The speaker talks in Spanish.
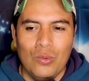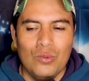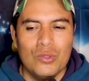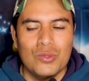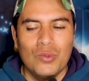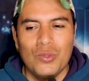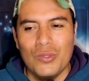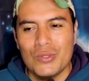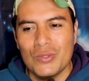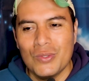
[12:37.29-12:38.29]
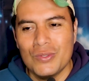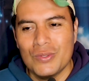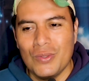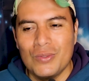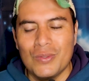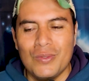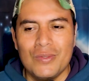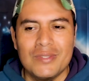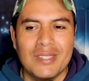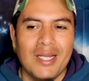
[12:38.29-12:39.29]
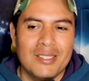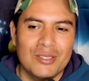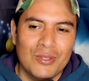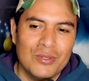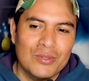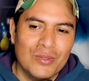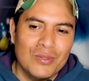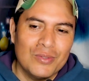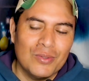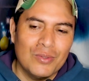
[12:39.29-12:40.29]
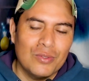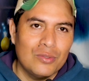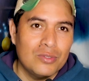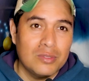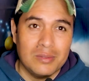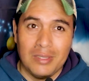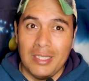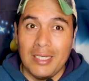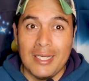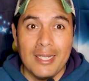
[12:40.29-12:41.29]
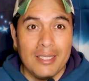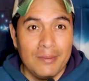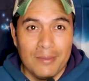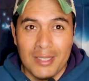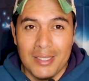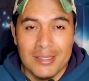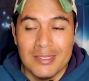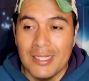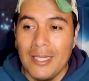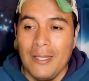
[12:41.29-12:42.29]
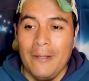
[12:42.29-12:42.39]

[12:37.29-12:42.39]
Unos curiosos, otros graciosos, otros increíbles,